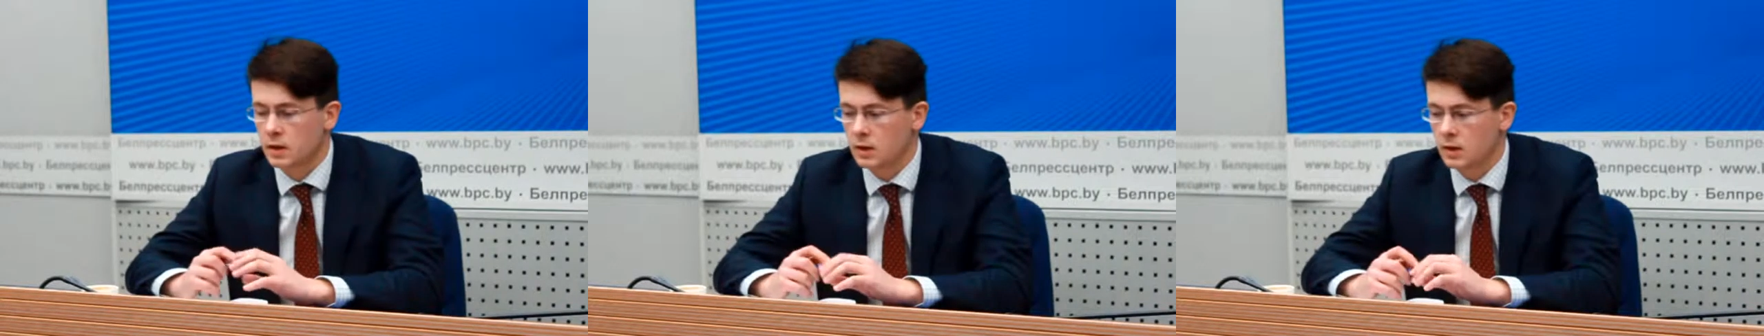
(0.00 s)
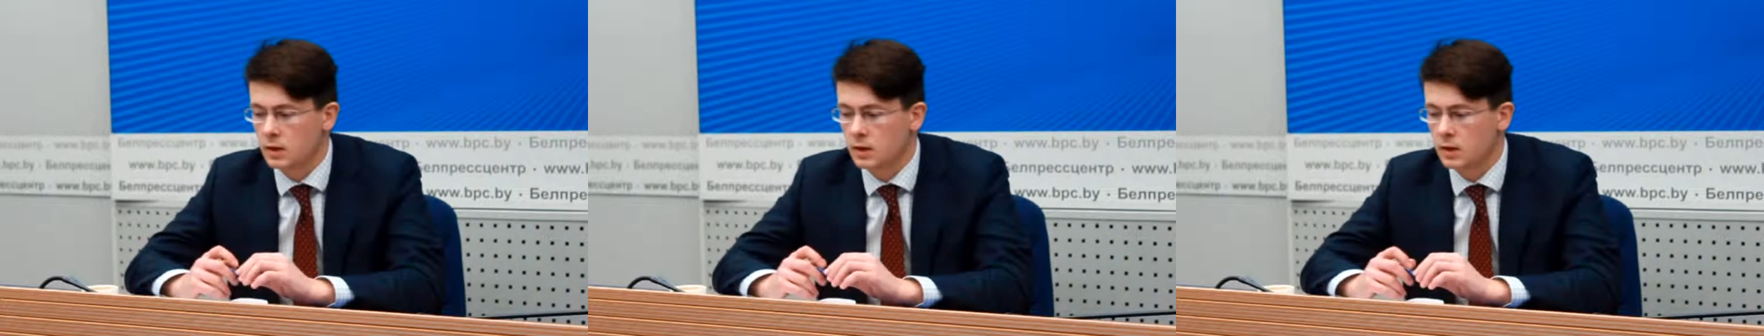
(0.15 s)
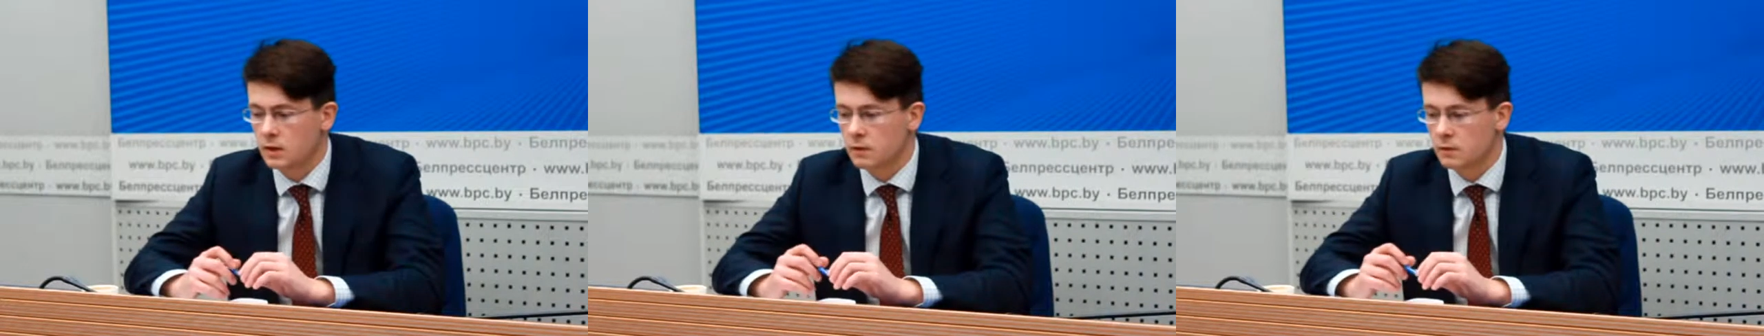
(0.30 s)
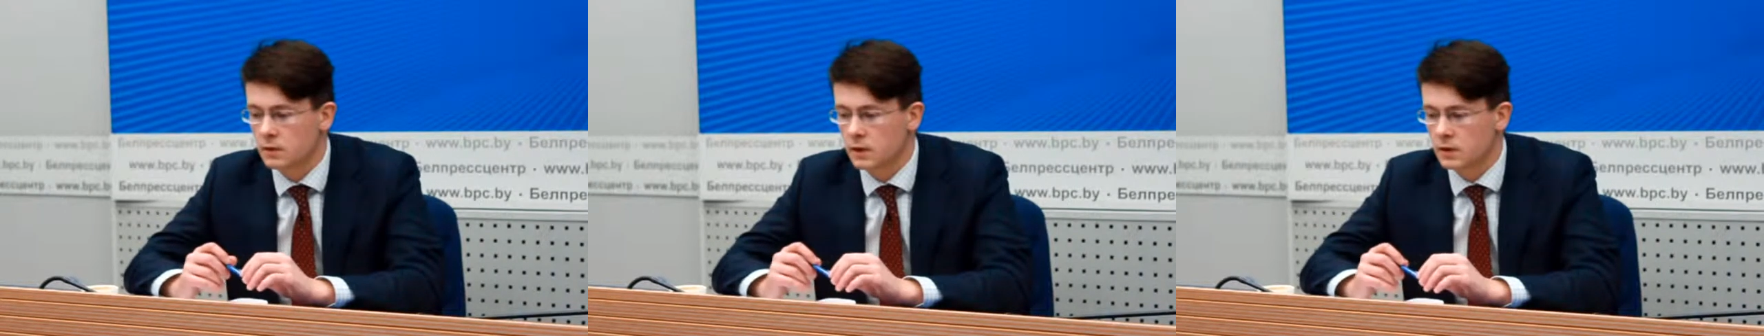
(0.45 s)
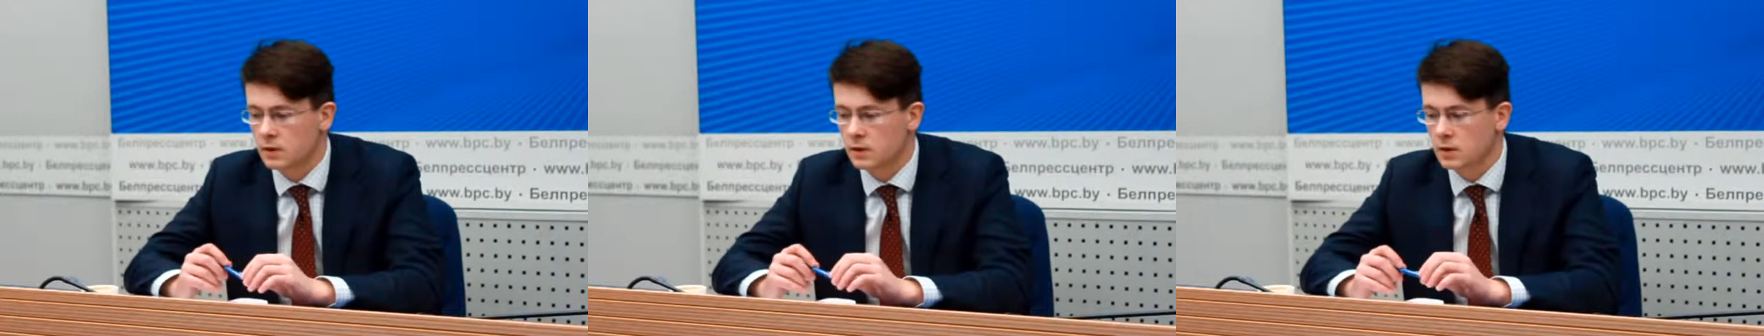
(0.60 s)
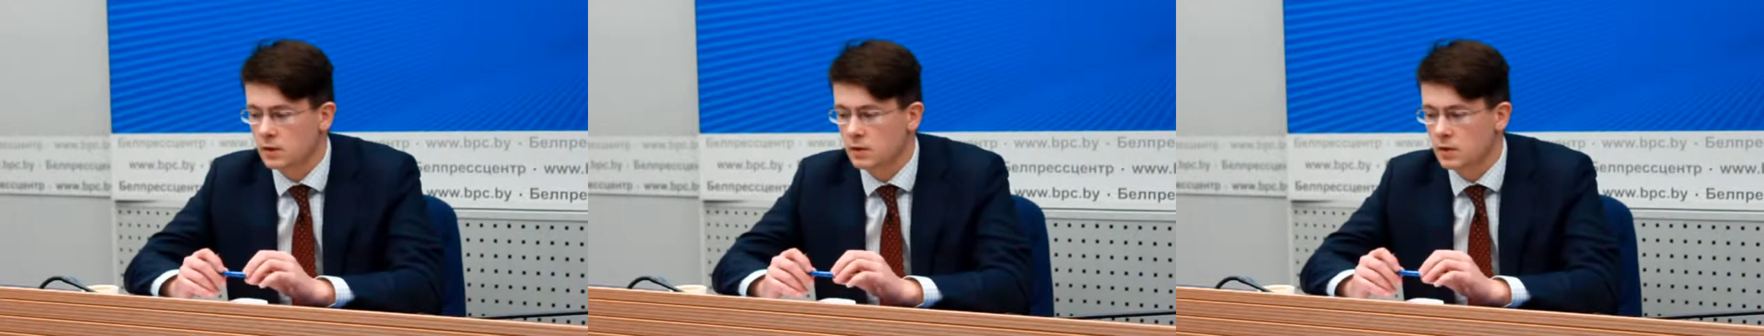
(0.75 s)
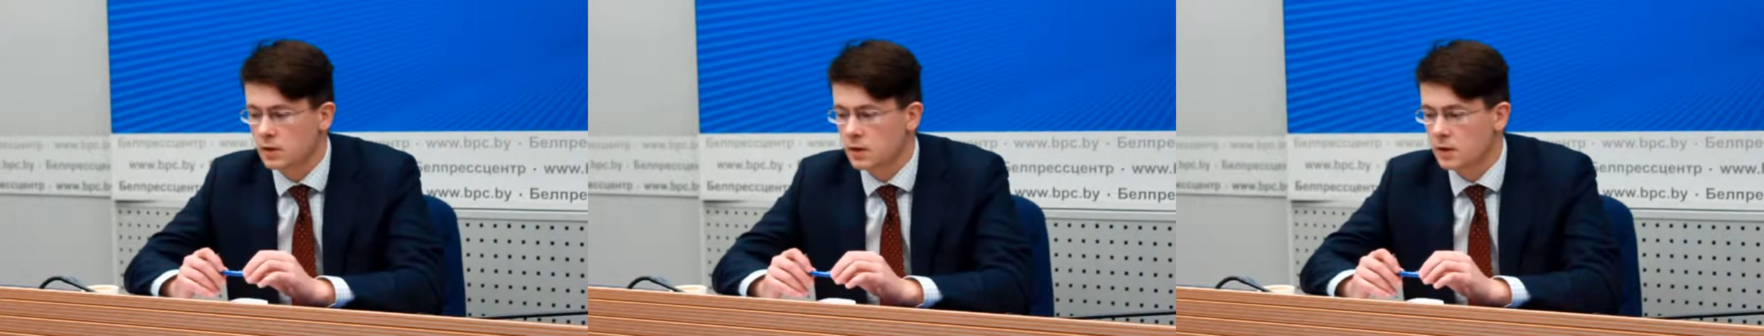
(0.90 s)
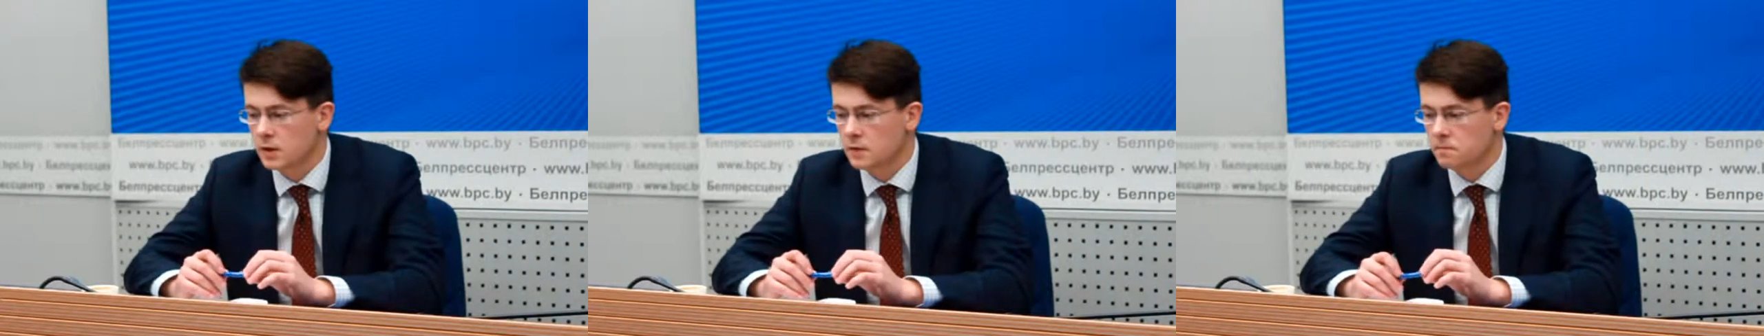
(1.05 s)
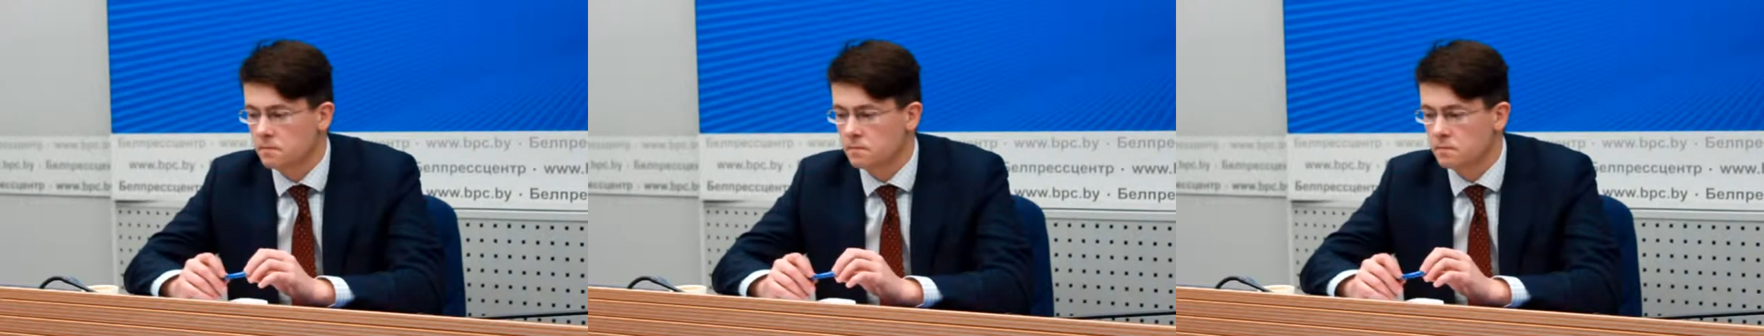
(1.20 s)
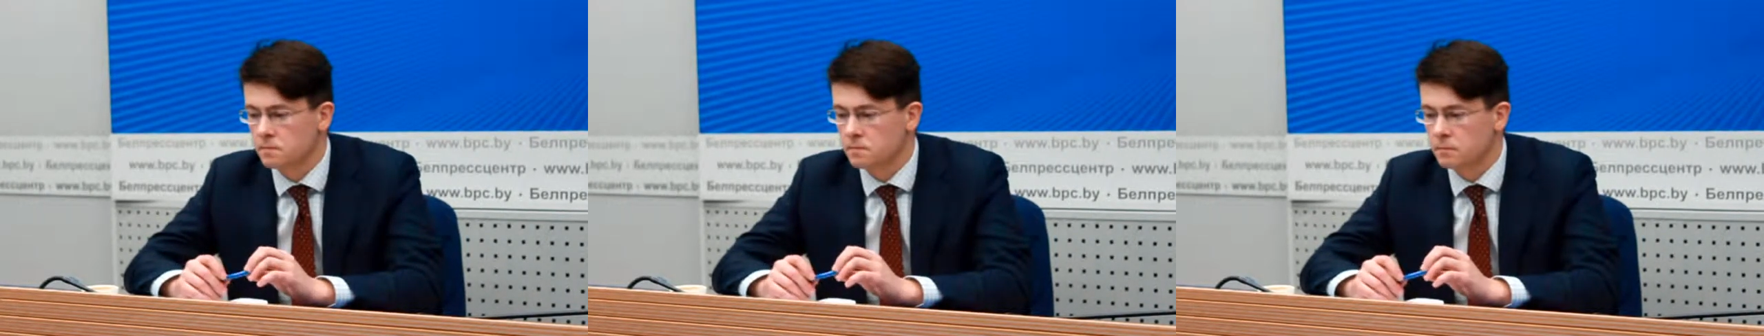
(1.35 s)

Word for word: И финансирование